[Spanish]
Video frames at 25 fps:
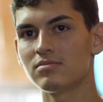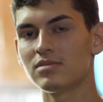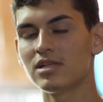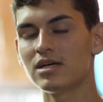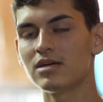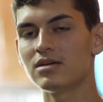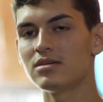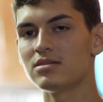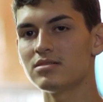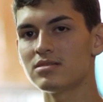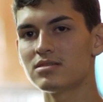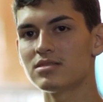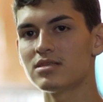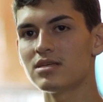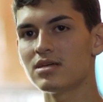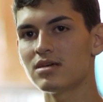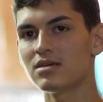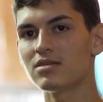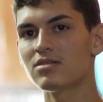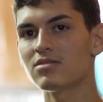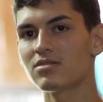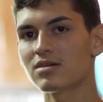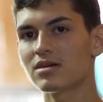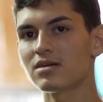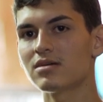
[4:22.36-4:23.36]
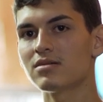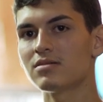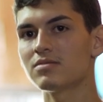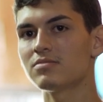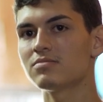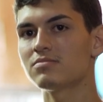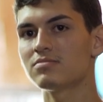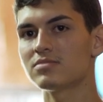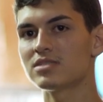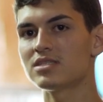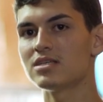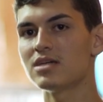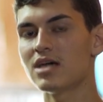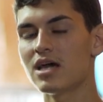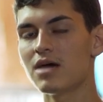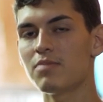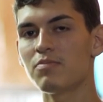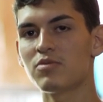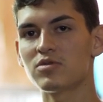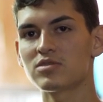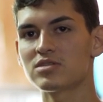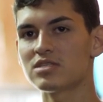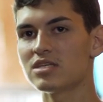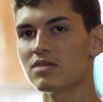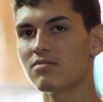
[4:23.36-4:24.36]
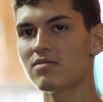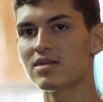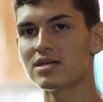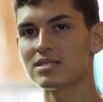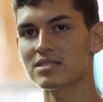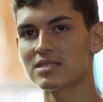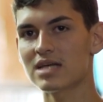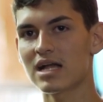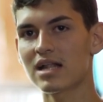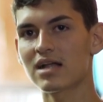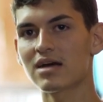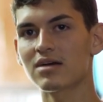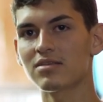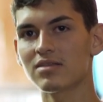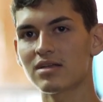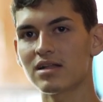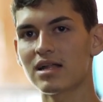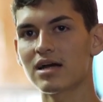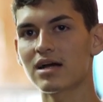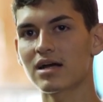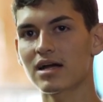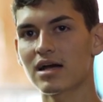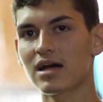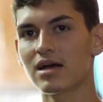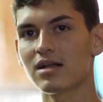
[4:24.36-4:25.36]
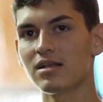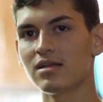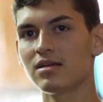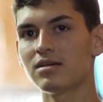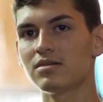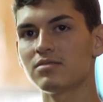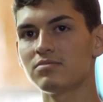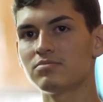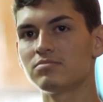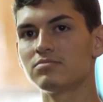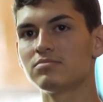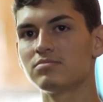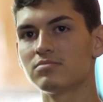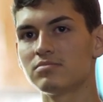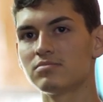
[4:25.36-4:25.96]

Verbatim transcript: Les insisto que si es posible salgan de la calle